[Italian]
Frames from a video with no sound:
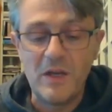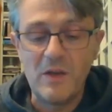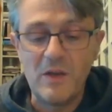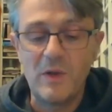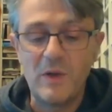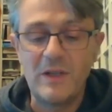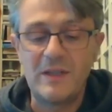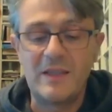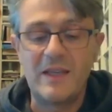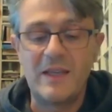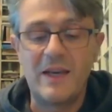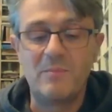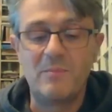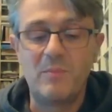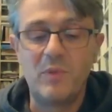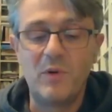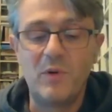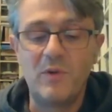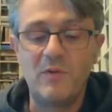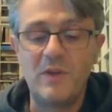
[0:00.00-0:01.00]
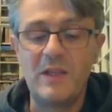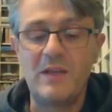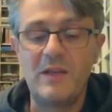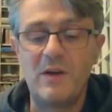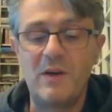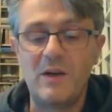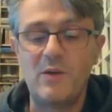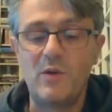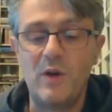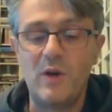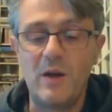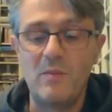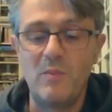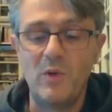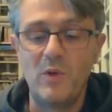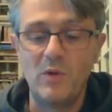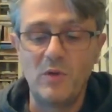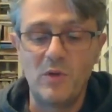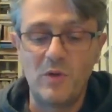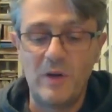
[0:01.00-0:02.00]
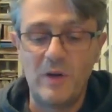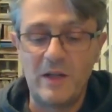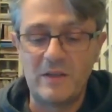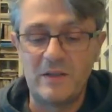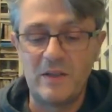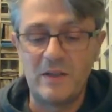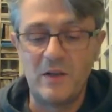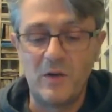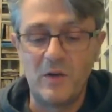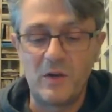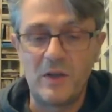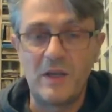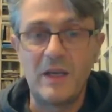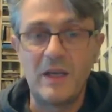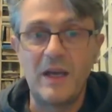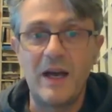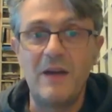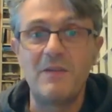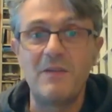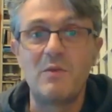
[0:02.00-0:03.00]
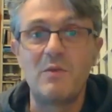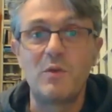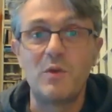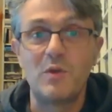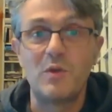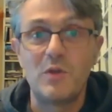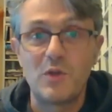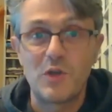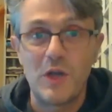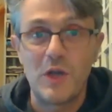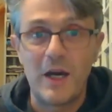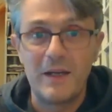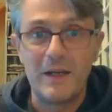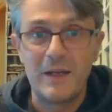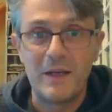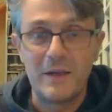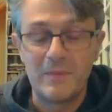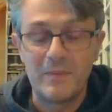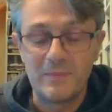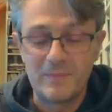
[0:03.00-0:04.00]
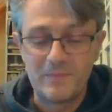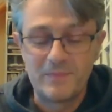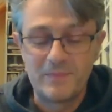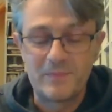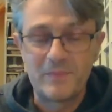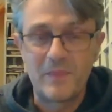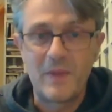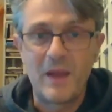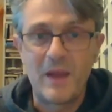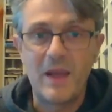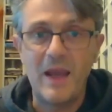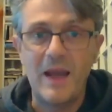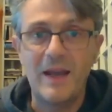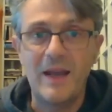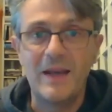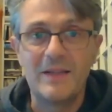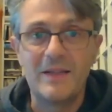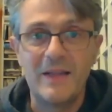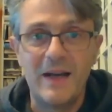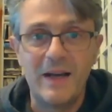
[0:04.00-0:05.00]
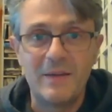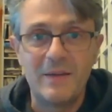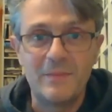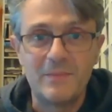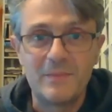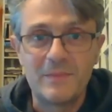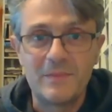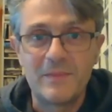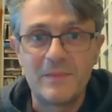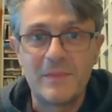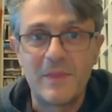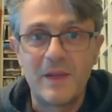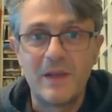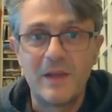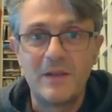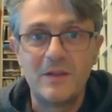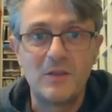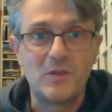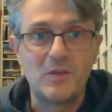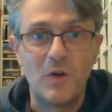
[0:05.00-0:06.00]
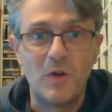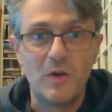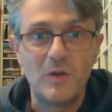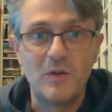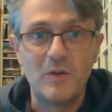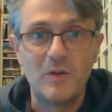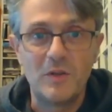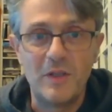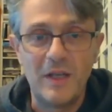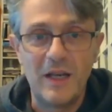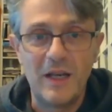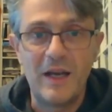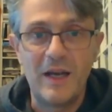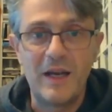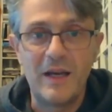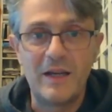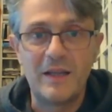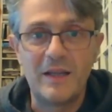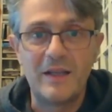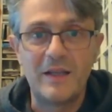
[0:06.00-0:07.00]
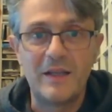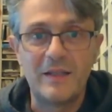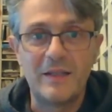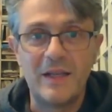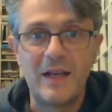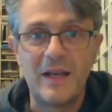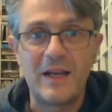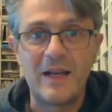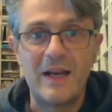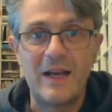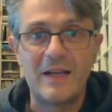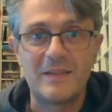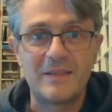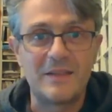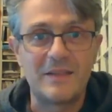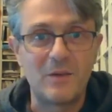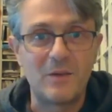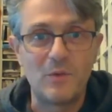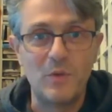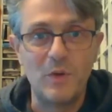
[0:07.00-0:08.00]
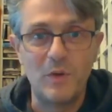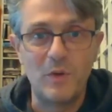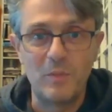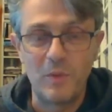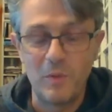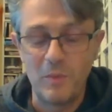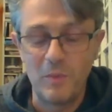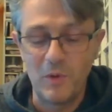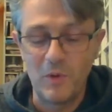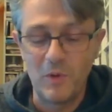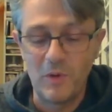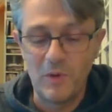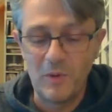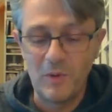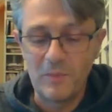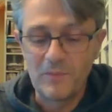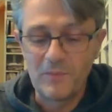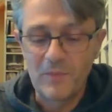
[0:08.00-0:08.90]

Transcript: In quel tempo vedevo ancora il mondo con altri occhi, avevo 12 anni, che è l'età di solito della, della classe a cui lo propongo